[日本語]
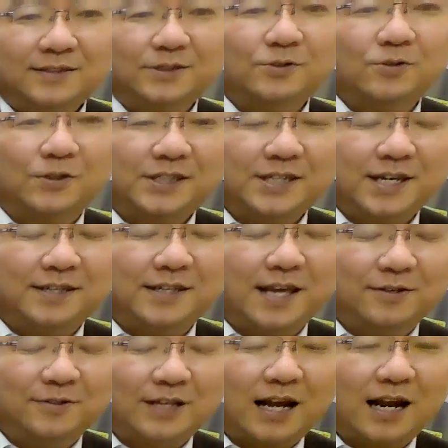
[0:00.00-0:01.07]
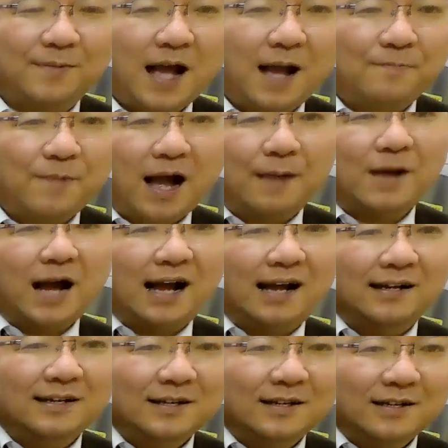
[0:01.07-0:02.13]
筑後地域で言うならば、まあま
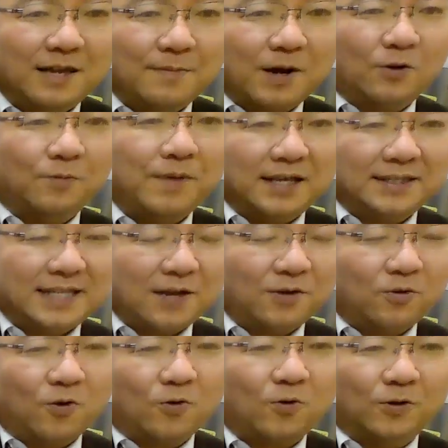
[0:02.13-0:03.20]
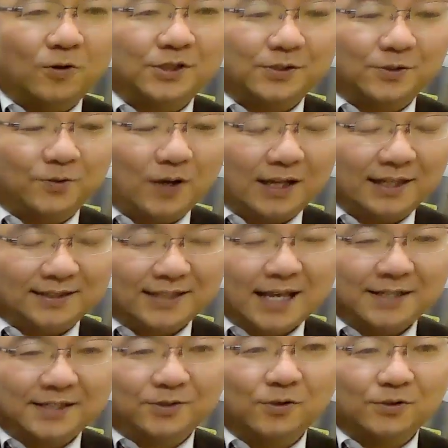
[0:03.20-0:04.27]
あ、今の明前高校っいうのがです
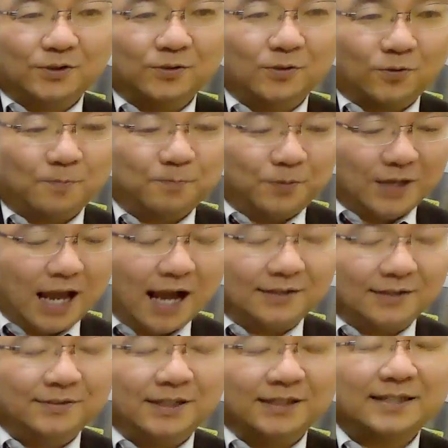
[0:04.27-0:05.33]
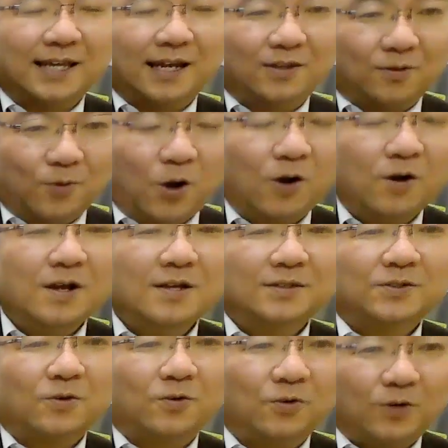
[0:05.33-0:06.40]
ね筑後地区のトップにあるんですけれども
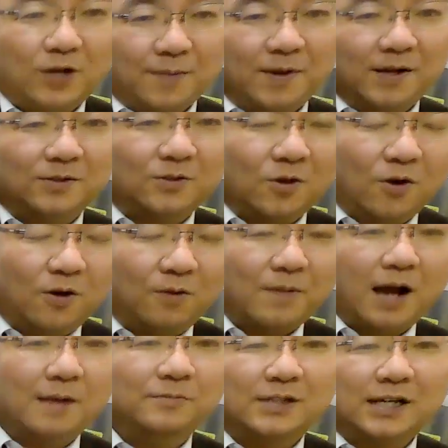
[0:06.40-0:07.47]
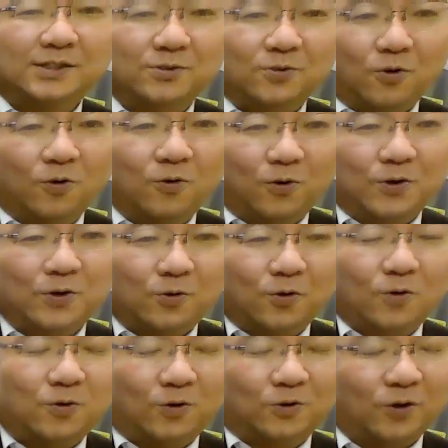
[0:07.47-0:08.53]
そこのレベルと、まあ、昔の小郡
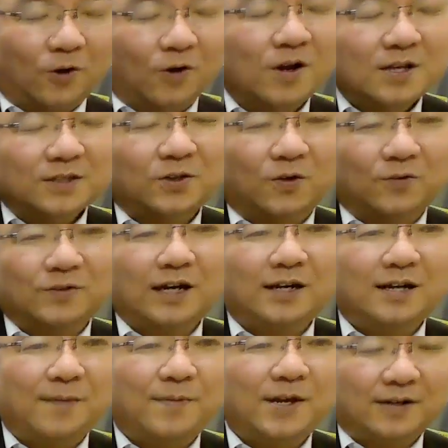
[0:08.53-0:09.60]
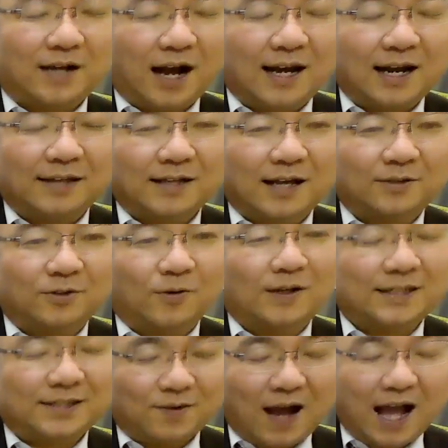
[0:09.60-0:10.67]
高校とそんなにレベル変わらんなと
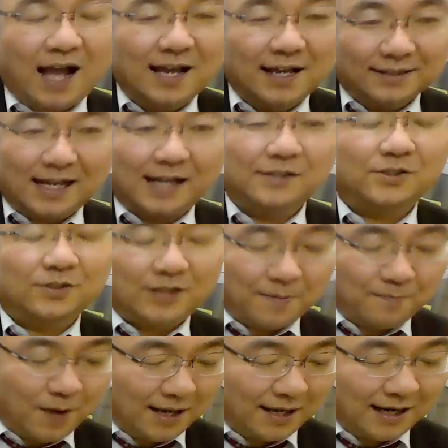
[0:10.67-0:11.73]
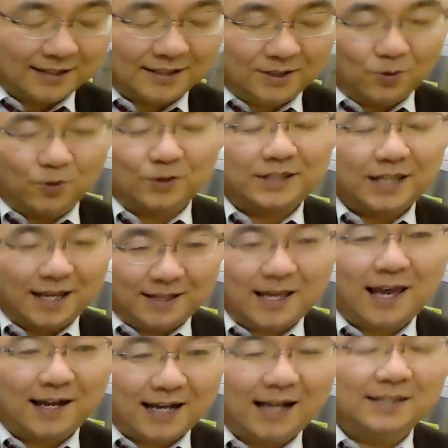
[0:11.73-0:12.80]
私は30年前から指導してい
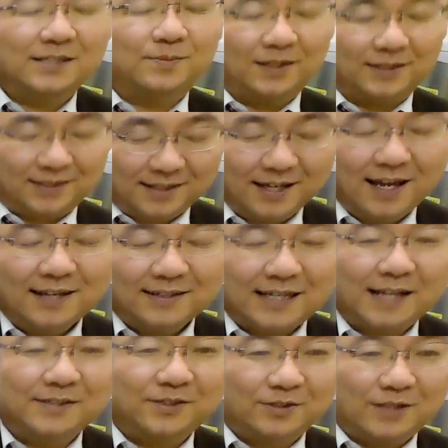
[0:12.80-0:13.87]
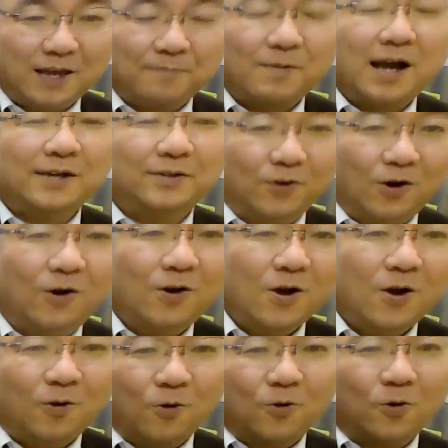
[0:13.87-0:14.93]
て感じます。30年前の
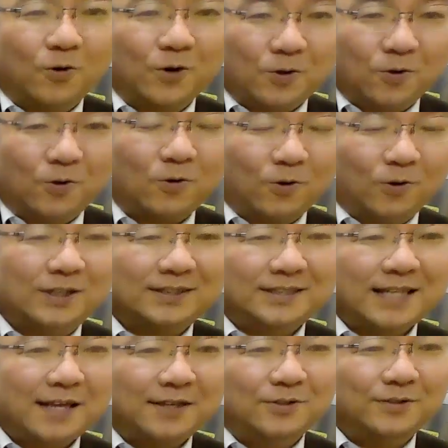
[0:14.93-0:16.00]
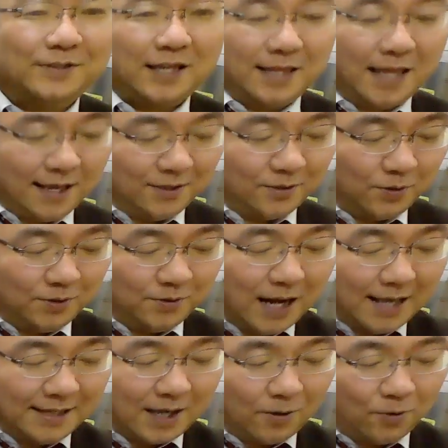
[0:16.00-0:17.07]
小郡高校ですね宮廷大1人ぐ
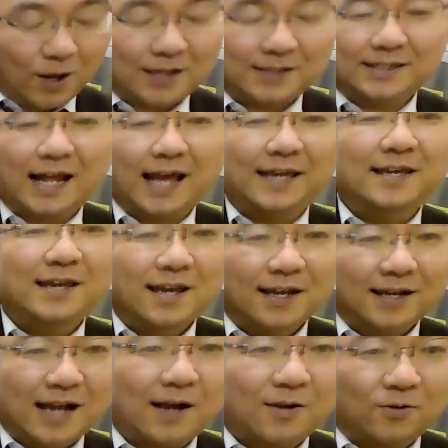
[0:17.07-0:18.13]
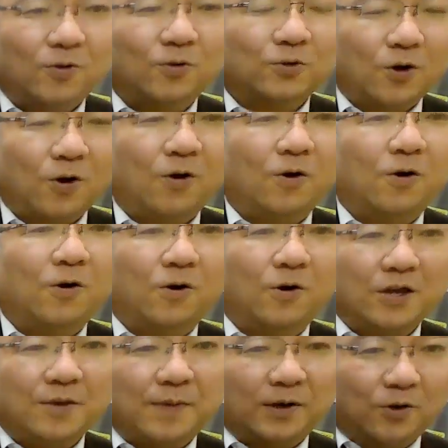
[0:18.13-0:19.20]
らいしか合格しない学校
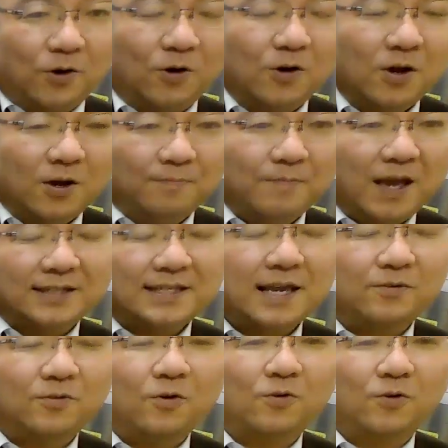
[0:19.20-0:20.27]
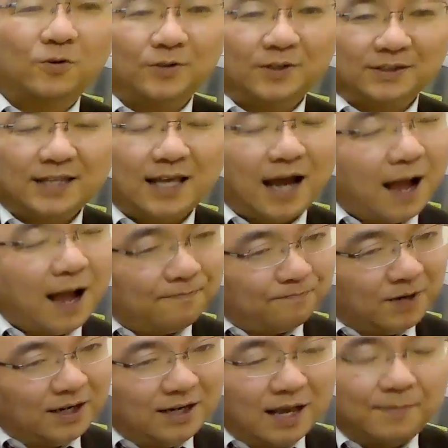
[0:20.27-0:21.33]
と今の明前高校とですねあん
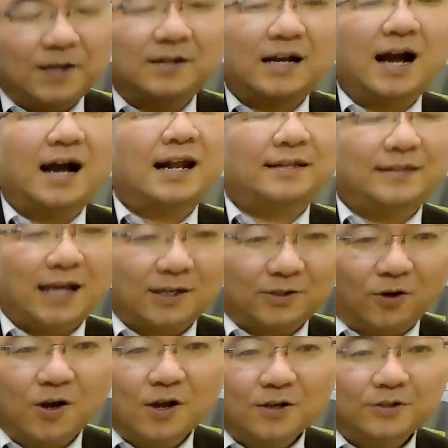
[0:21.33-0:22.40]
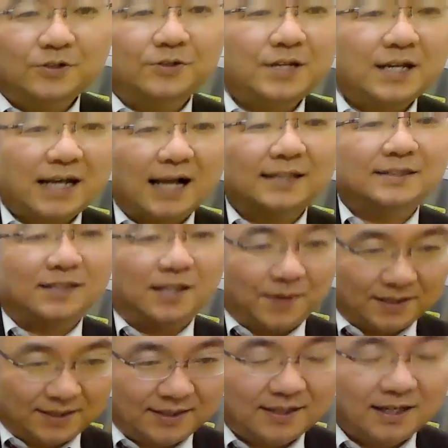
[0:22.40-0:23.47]
まりレベル変わらんなというふうに感じて
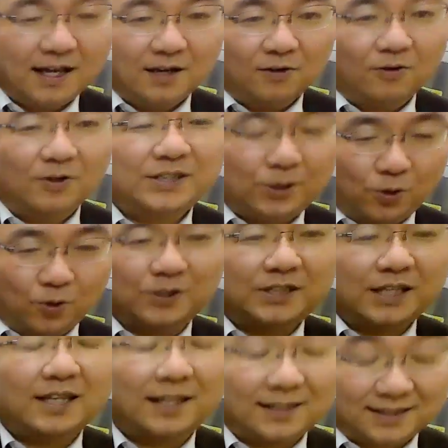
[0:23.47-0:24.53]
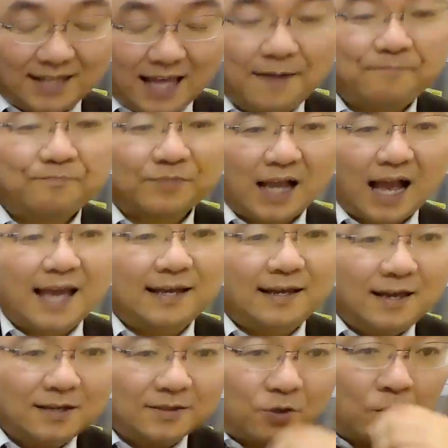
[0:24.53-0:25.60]
ます。指導しててですね。はい
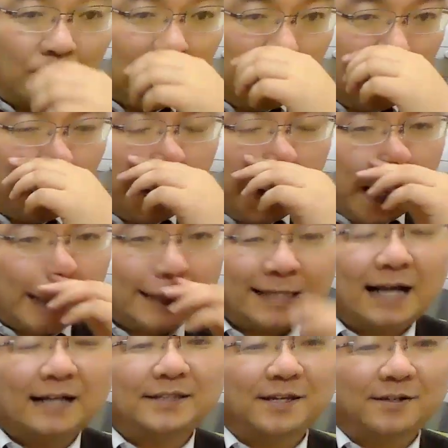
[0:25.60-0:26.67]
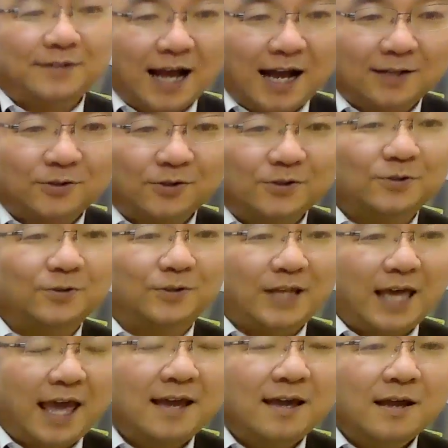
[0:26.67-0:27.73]
そこまでレベルが下がってるなということ
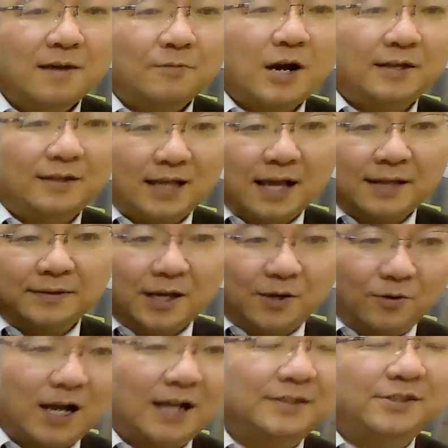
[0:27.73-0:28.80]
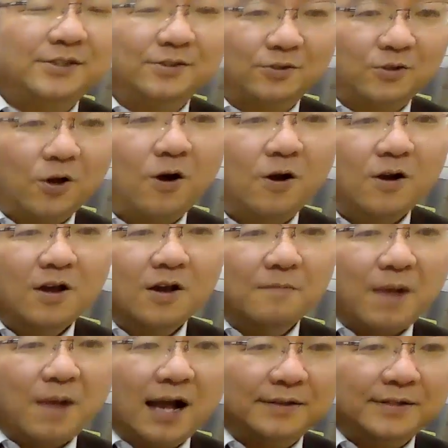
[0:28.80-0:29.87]
で、これ何なのかっていうと、
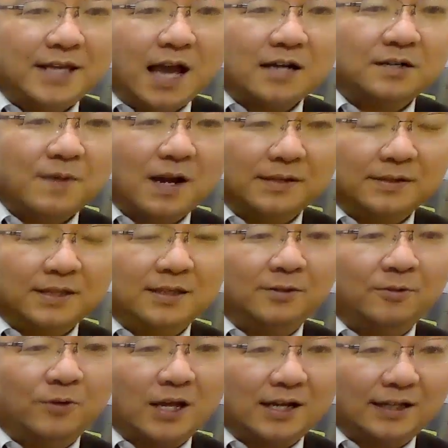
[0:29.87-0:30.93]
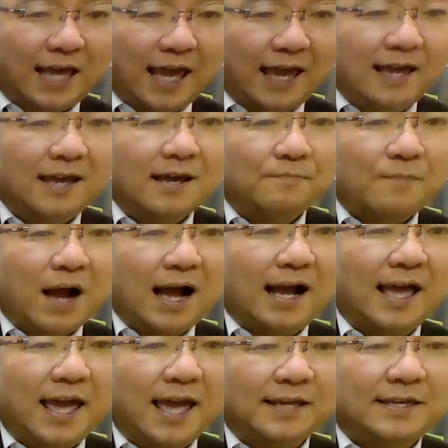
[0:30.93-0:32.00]
まあ、200万人の中で、
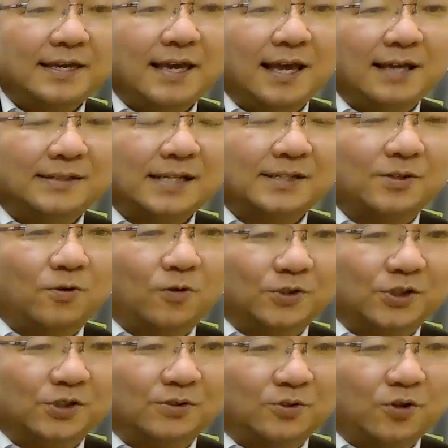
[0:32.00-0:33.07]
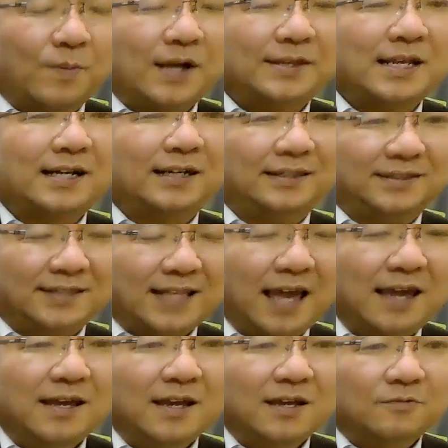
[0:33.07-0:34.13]
まあ、平均偏差値50、ど真ん中です
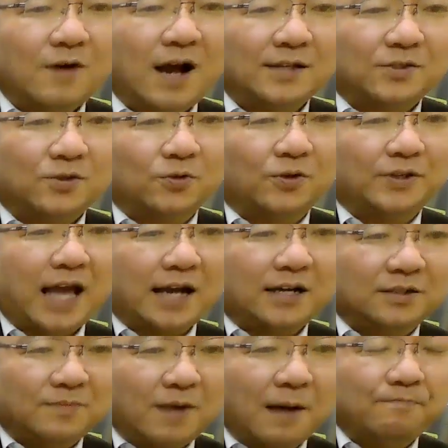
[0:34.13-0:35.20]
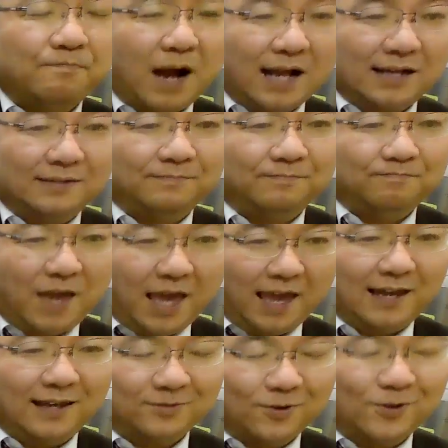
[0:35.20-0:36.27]
ね、はちょうど100万番
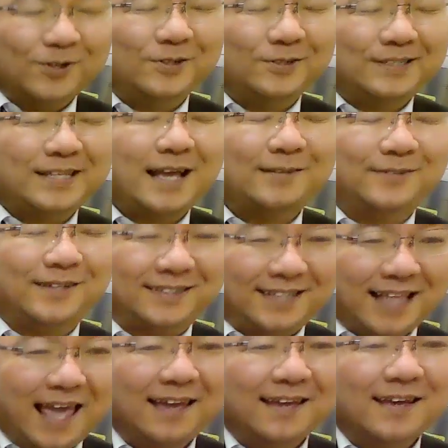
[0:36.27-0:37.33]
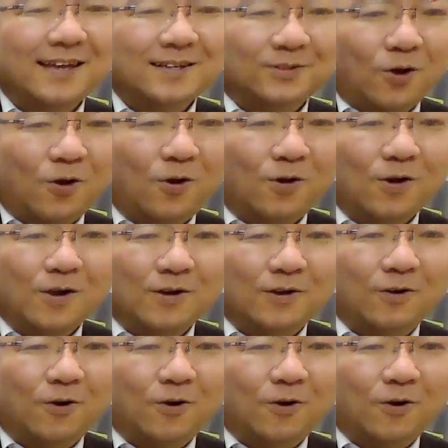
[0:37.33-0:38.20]
目という生徒ですね。と、